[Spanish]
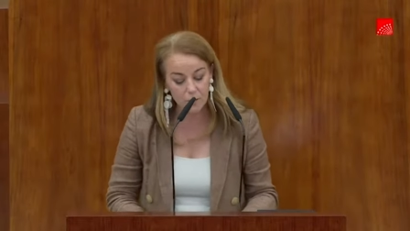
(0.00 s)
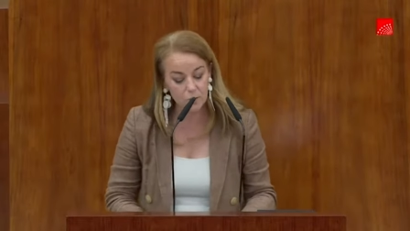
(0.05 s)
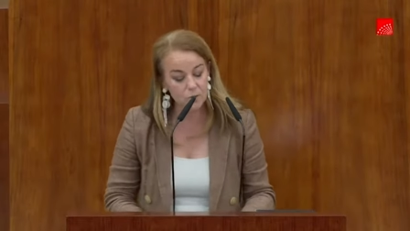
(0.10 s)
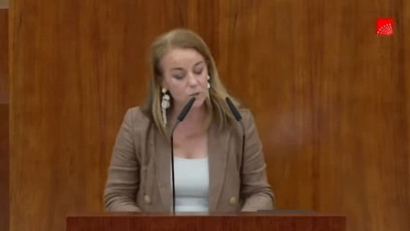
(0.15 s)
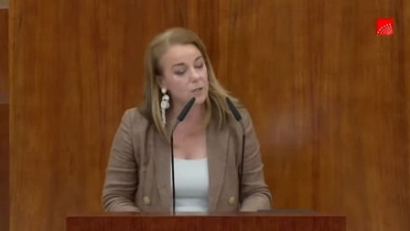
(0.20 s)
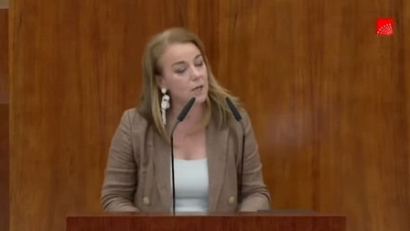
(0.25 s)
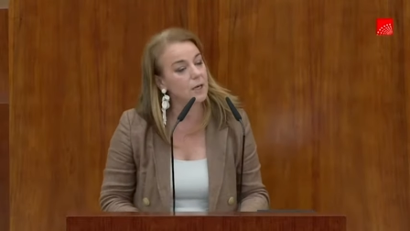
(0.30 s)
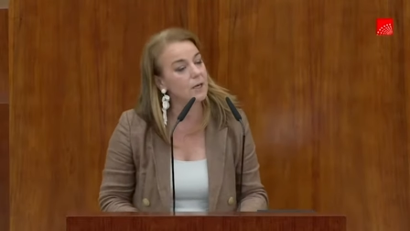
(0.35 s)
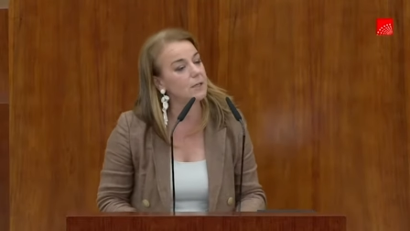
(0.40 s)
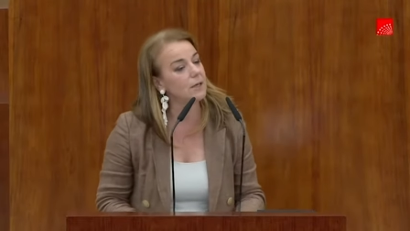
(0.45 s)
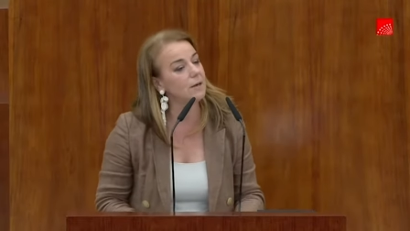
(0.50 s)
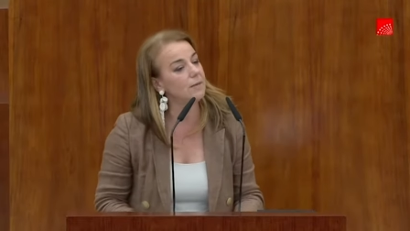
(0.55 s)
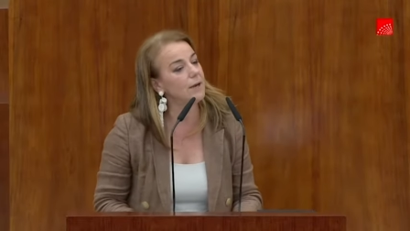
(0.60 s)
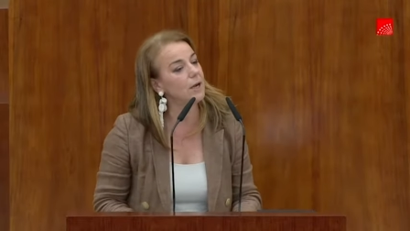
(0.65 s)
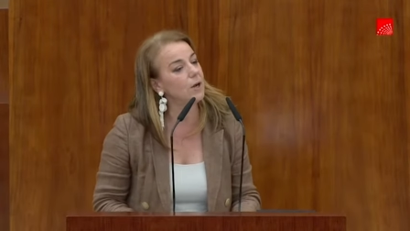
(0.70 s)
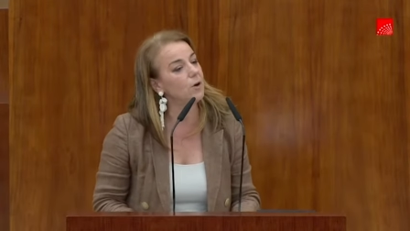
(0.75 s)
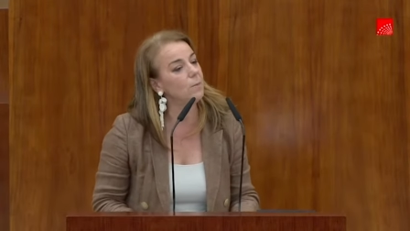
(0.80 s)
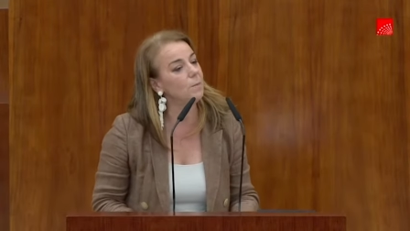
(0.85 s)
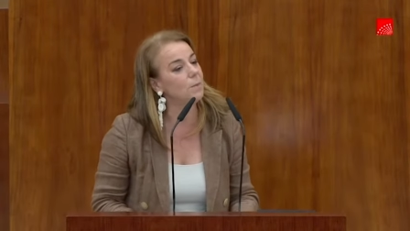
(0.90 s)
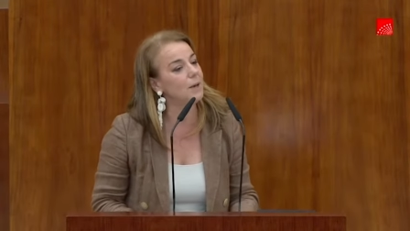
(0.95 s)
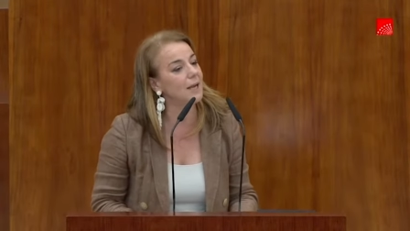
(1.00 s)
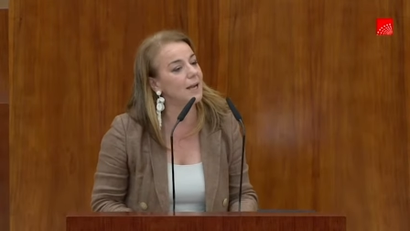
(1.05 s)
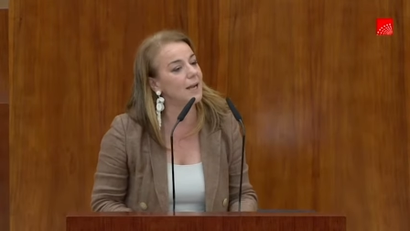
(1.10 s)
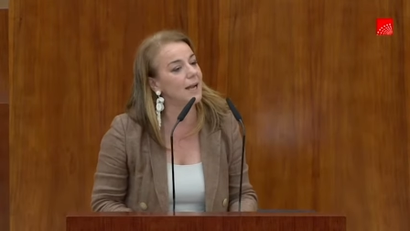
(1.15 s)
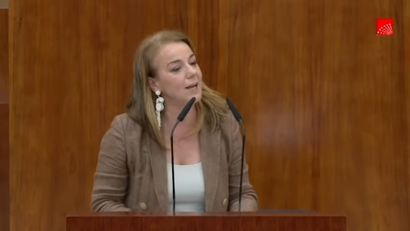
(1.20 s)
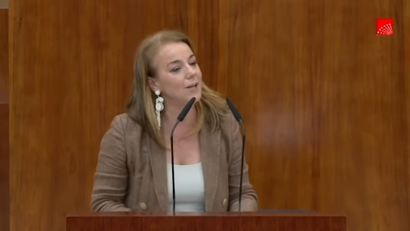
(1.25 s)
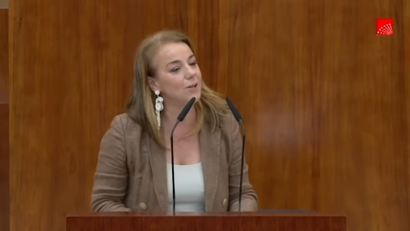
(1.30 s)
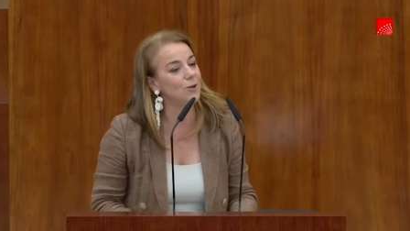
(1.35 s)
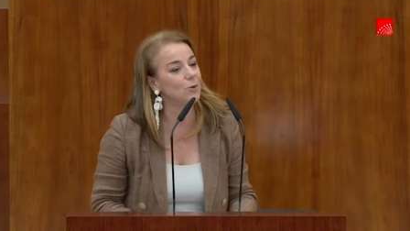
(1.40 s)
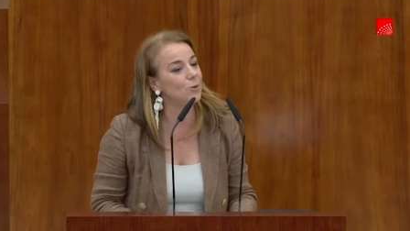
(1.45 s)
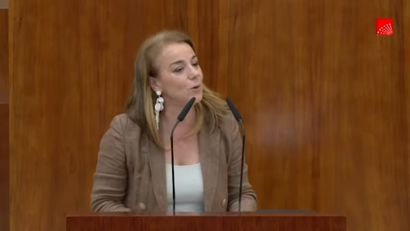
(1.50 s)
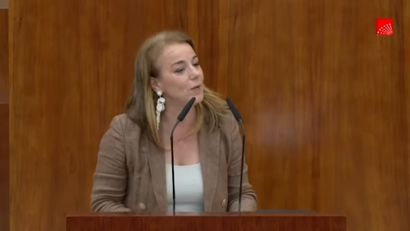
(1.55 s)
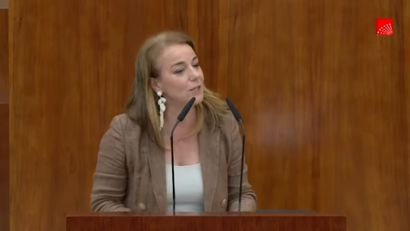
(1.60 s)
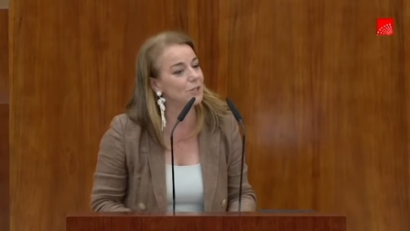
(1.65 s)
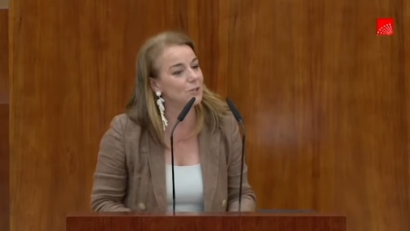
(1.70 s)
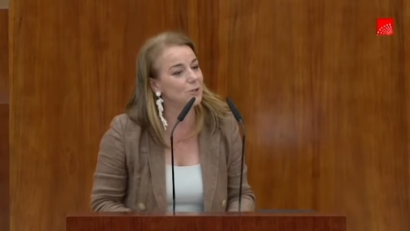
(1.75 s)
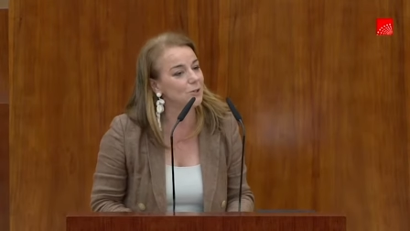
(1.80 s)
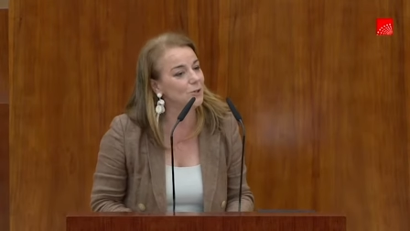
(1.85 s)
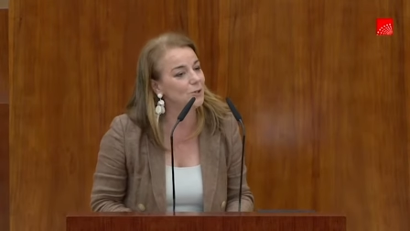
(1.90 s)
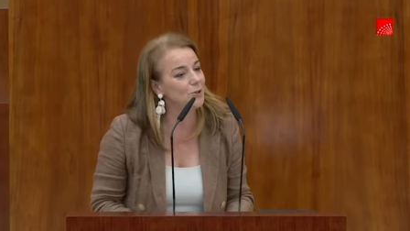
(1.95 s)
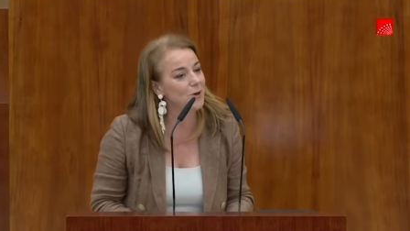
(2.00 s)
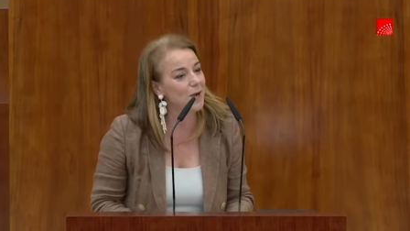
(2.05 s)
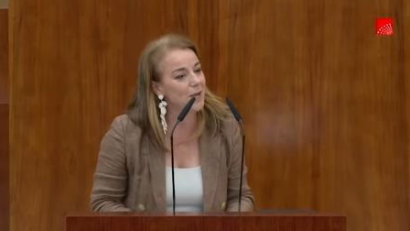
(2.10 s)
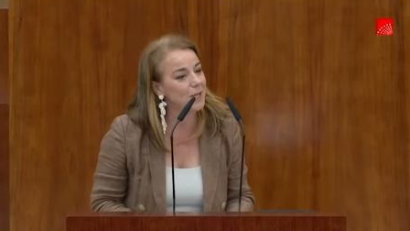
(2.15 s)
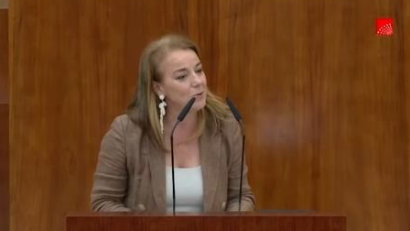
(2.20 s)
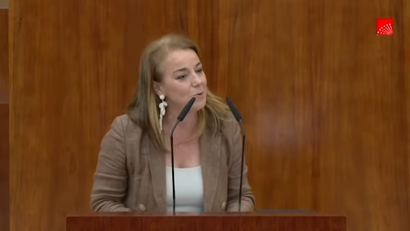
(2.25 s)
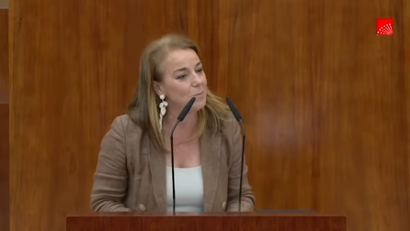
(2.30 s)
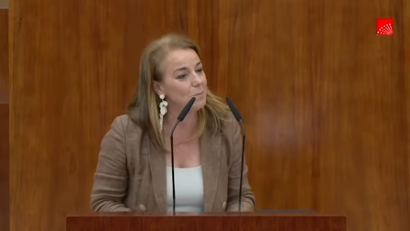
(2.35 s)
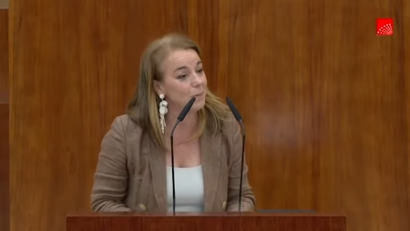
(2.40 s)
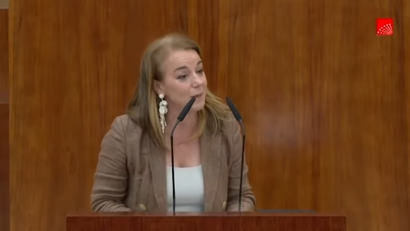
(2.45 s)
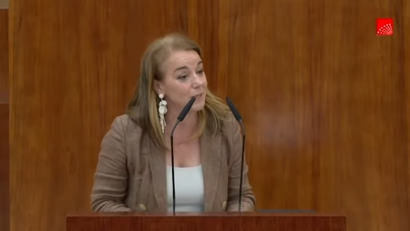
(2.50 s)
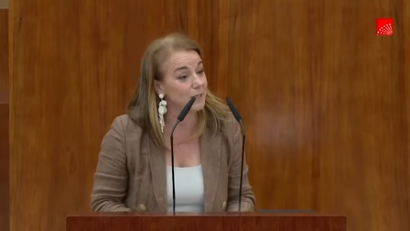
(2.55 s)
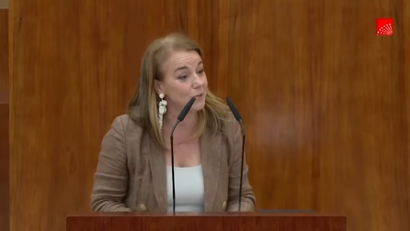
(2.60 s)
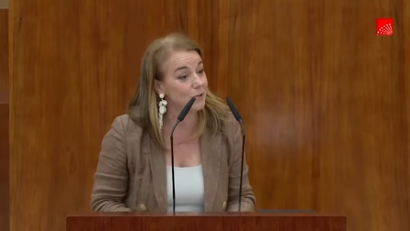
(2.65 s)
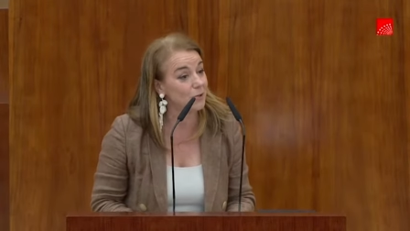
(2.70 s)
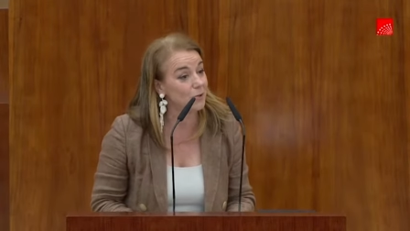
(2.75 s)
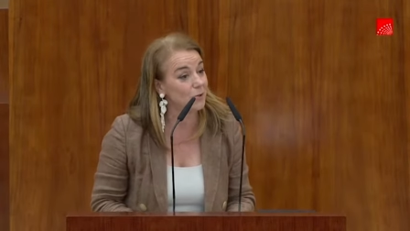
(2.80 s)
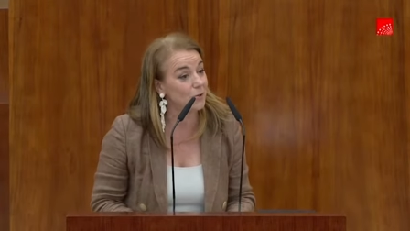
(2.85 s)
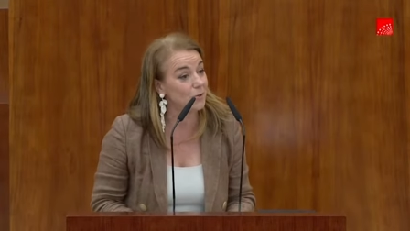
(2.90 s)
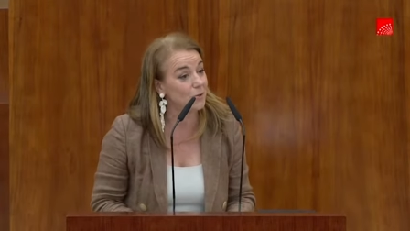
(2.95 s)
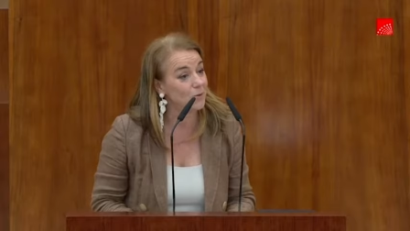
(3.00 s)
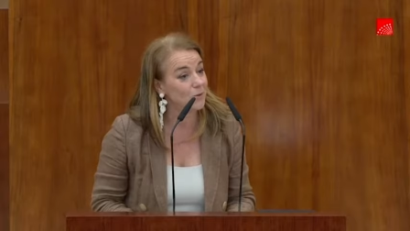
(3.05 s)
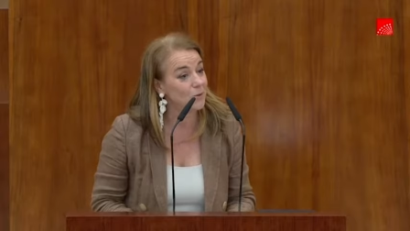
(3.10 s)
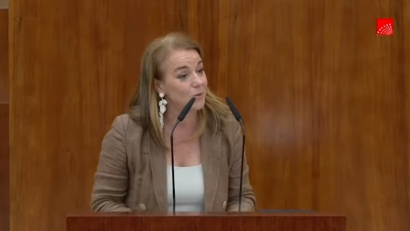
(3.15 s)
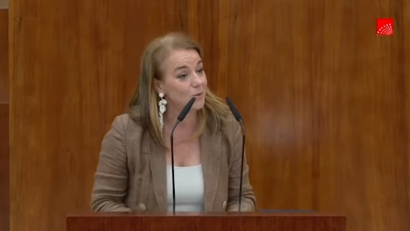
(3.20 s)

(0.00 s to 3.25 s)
contra el trabajo precario cuando no hay un patrón